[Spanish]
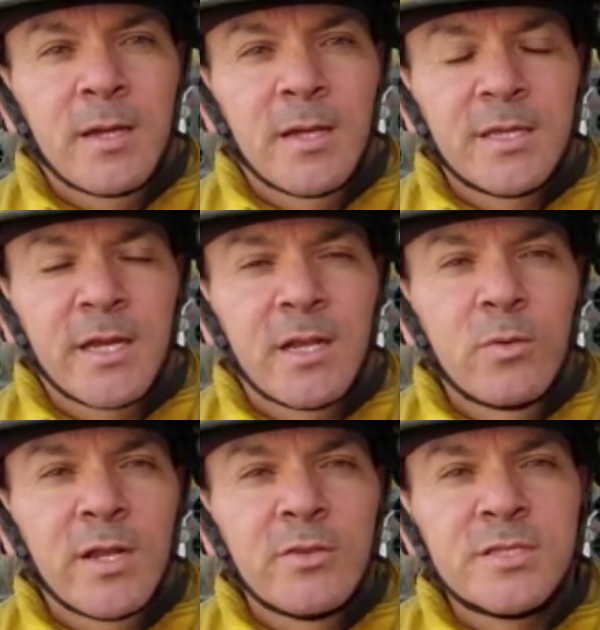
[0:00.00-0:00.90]
Al llegar al
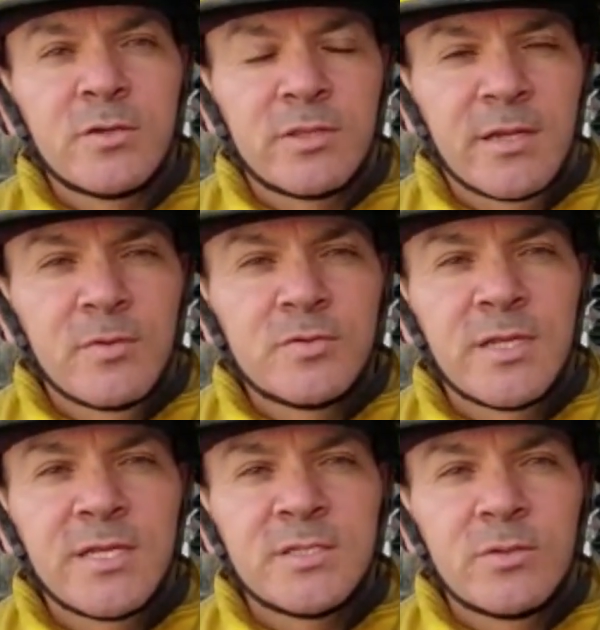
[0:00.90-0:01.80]
lugar nos encontramos
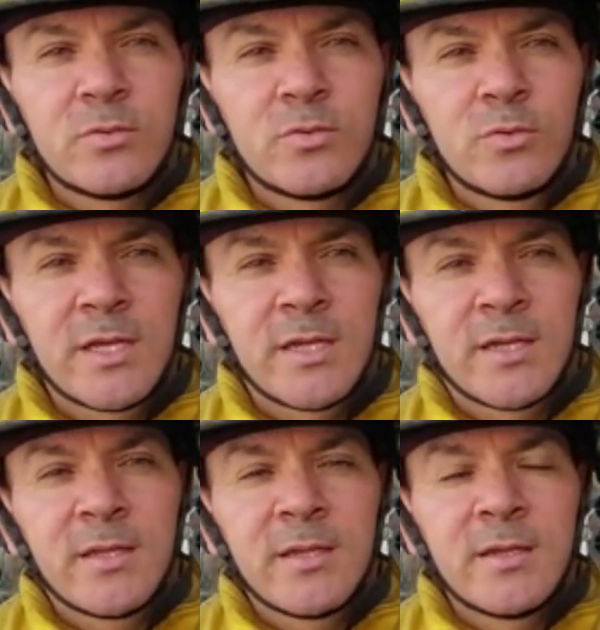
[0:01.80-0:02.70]
una estructura
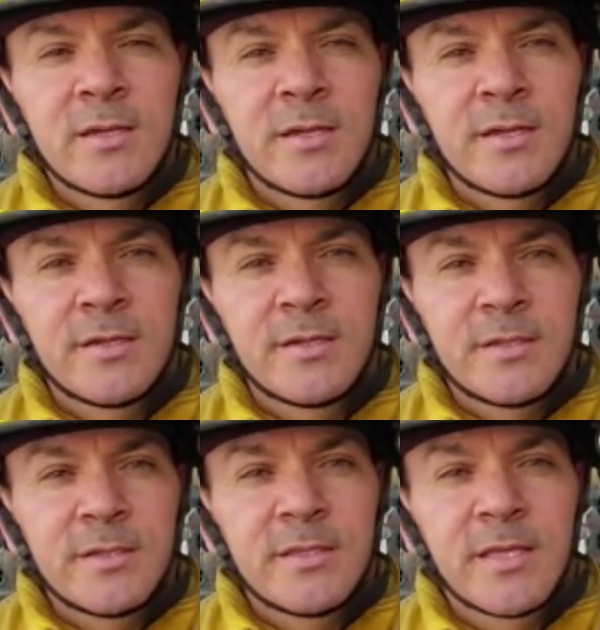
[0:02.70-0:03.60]

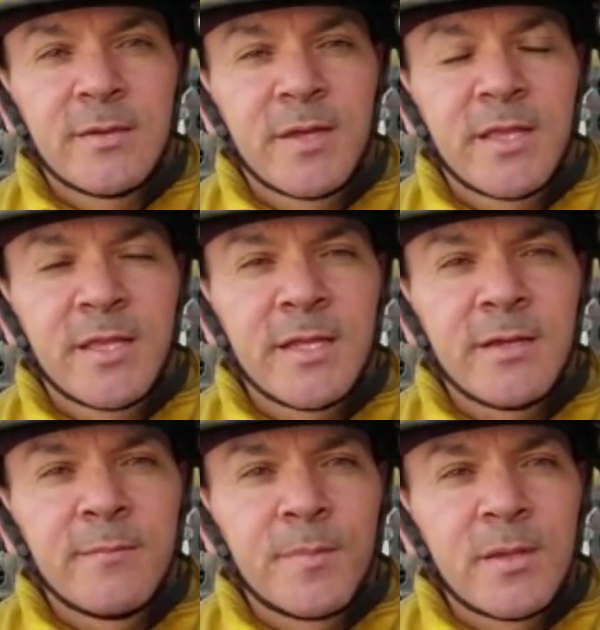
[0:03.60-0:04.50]
eh, de
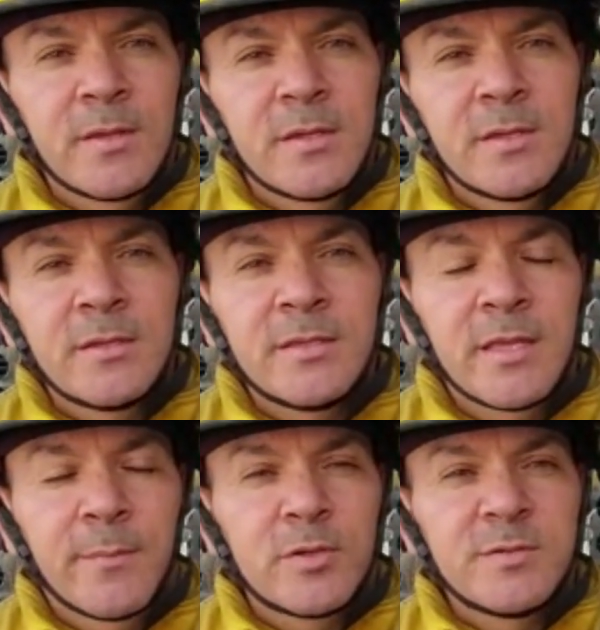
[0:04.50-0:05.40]
madera
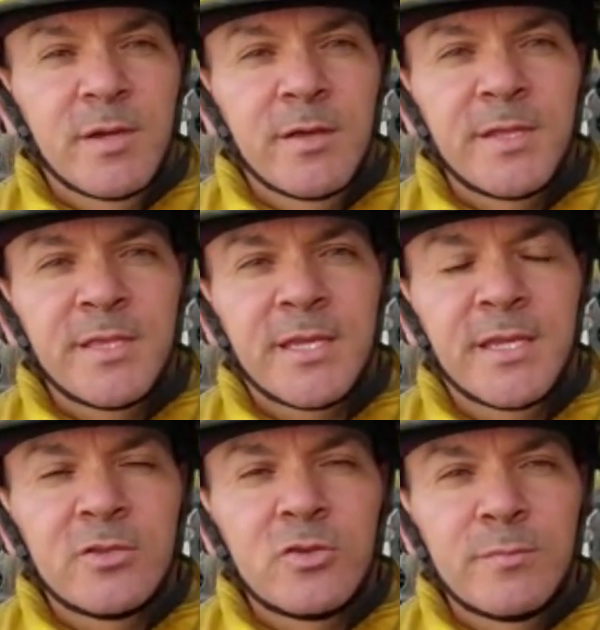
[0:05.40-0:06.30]
de aproximadamente
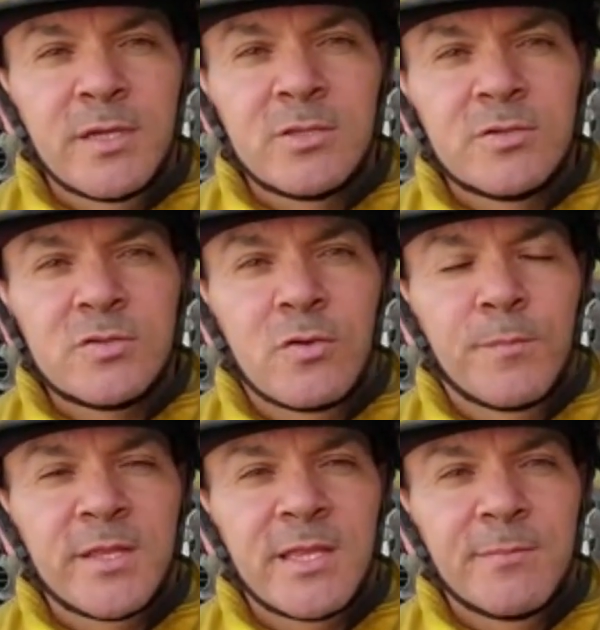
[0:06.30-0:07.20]
500 metros,
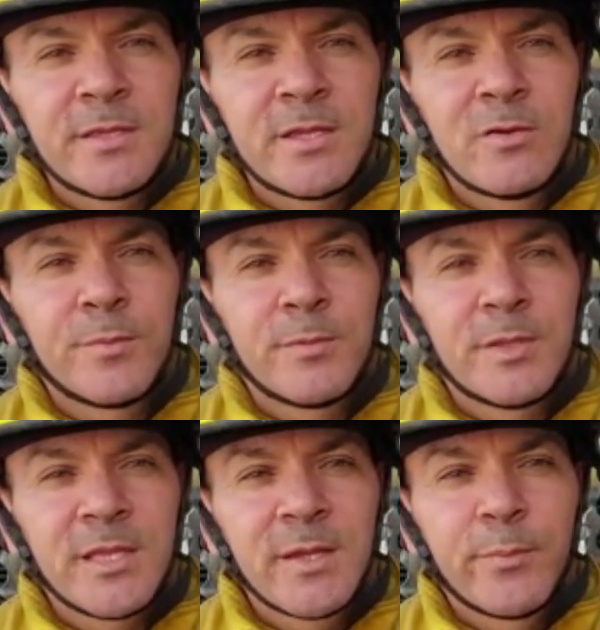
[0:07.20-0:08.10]
completamente
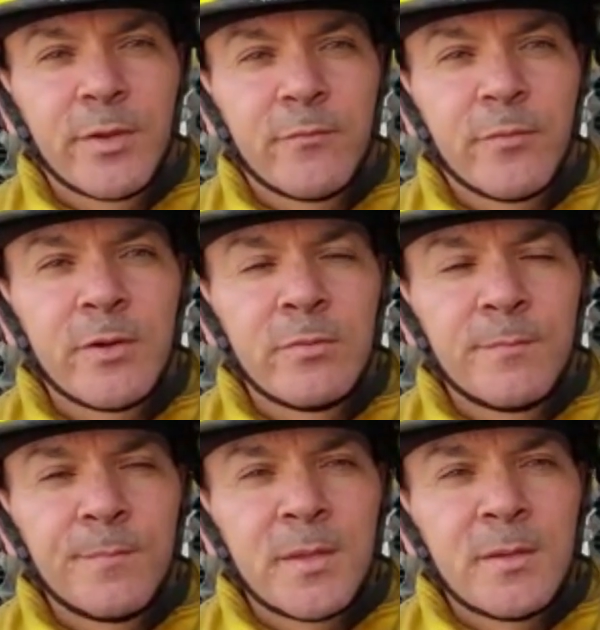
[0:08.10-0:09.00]
comprometida por el fuego,
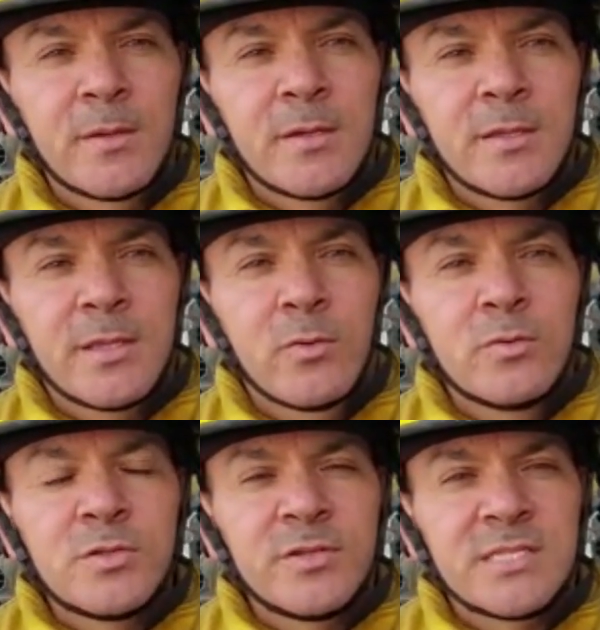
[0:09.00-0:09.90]
de
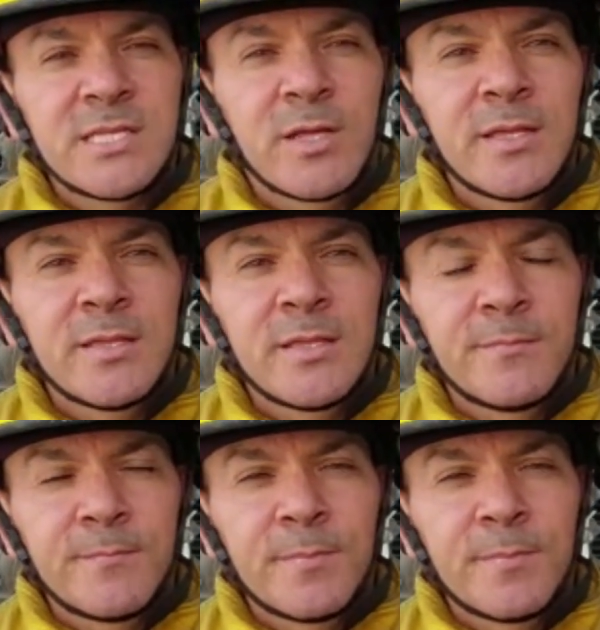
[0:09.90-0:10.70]
uso restaurante,